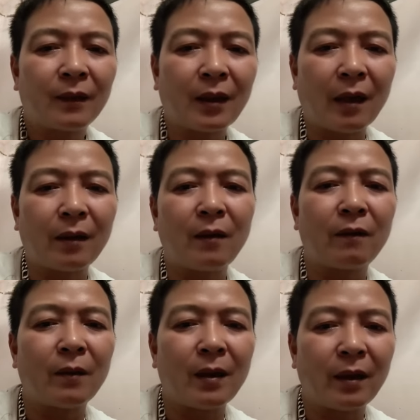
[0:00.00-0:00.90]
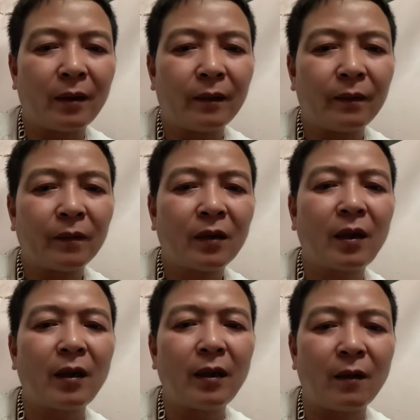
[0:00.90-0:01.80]
tác động vào bà
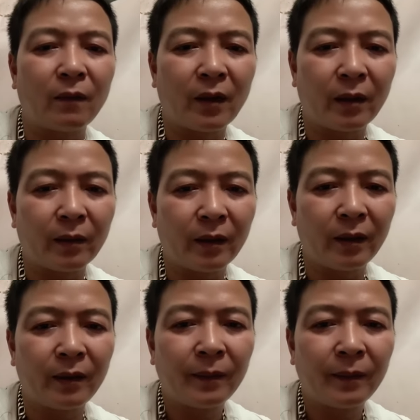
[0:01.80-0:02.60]
kích động vào đấy